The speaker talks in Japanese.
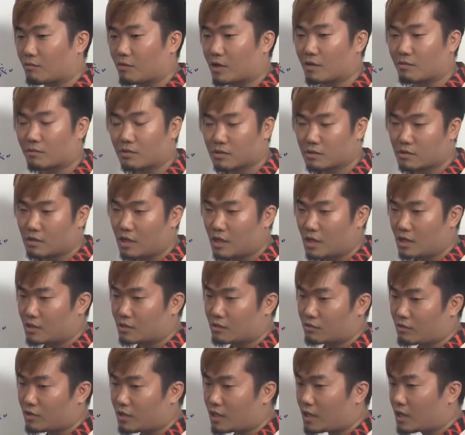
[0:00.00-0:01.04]
ンもあります
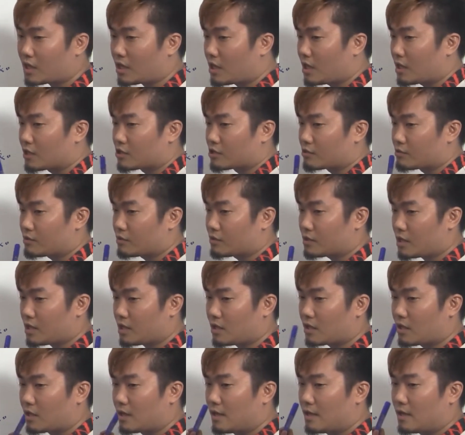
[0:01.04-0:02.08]
それだから自分
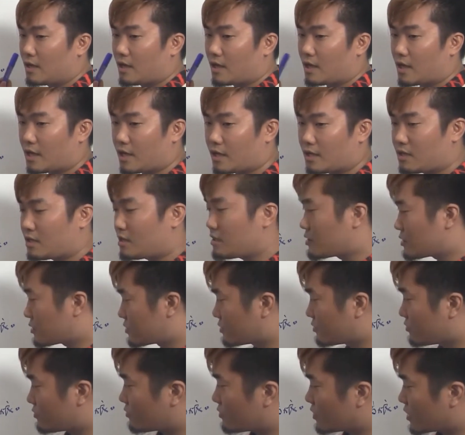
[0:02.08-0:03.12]
がはい、いいです
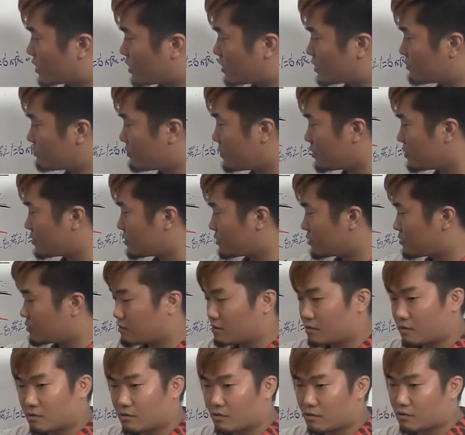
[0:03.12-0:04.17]
よ、お願いします。
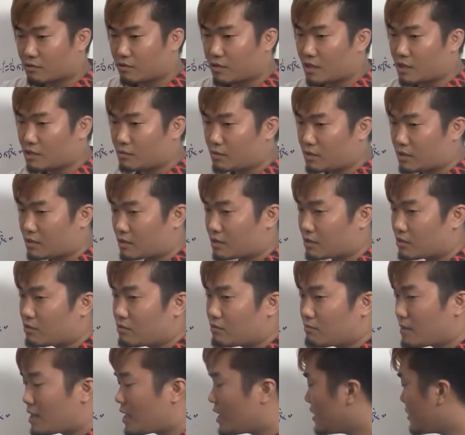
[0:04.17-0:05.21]
よろしくお願いします。っていう
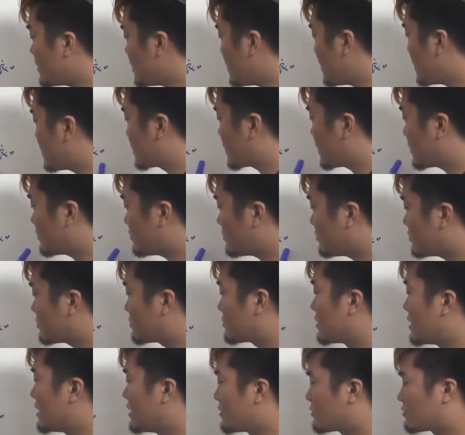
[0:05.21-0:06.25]
前に、ちゃん
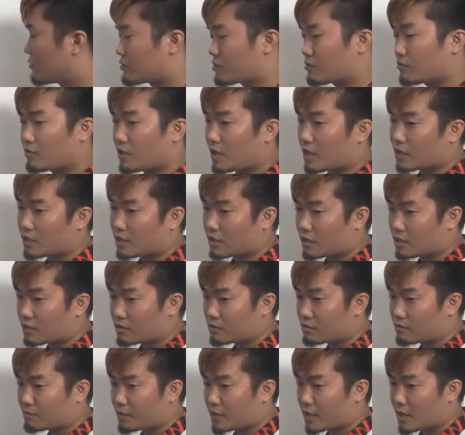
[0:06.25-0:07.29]
とこうそこで働
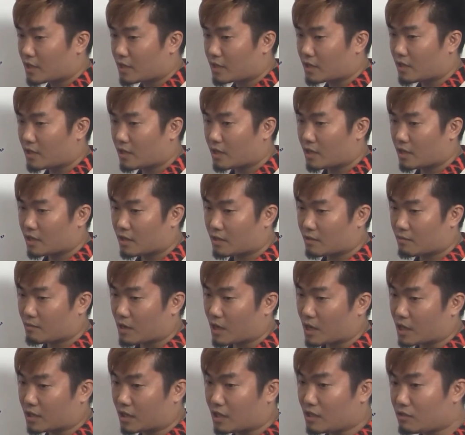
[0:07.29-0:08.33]
くプレイヤーでまあ、
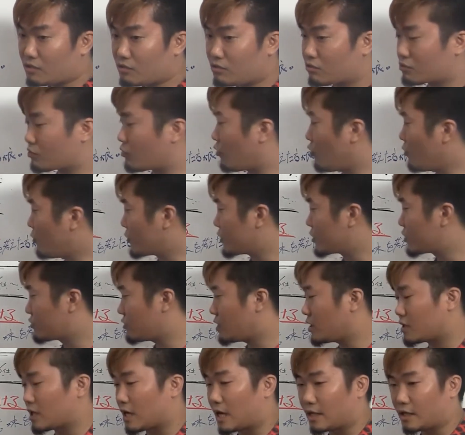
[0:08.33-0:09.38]
働くのとほぼ一緒
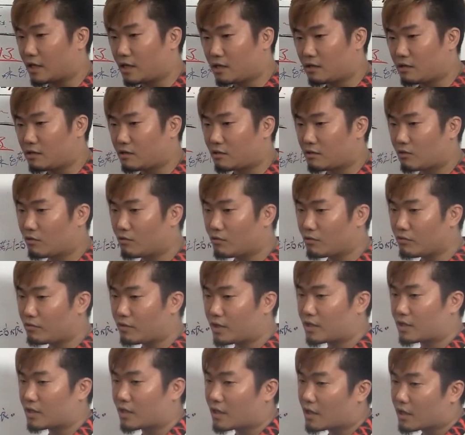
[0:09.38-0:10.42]
なんで、働く、労
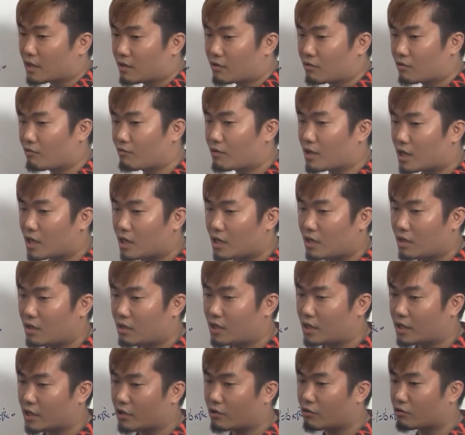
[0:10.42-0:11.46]
働なんで、これは。
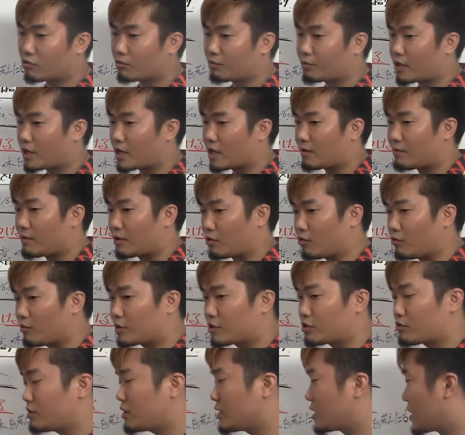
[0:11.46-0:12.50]
投げ子とプレイヤーはほぼ
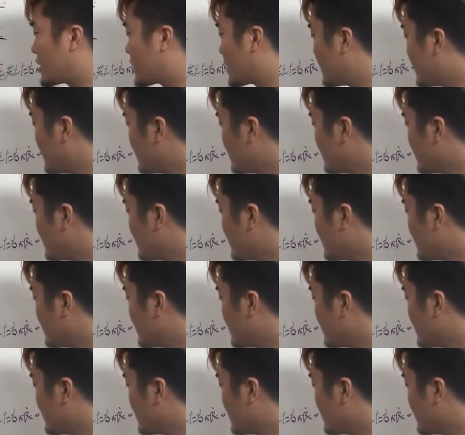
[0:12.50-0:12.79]
一緒なんで、